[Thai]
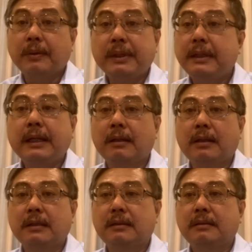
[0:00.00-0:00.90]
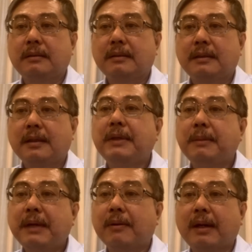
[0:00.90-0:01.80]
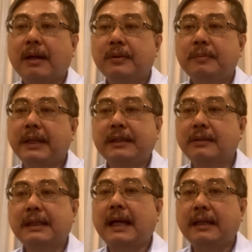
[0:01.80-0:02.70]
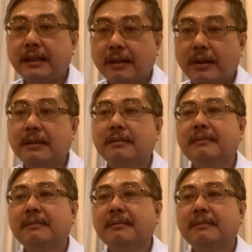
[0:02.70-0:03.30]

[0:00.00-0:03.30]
ประวิตรแน่นอนและมีมากกว่าคุณแพทองธารแน่นอน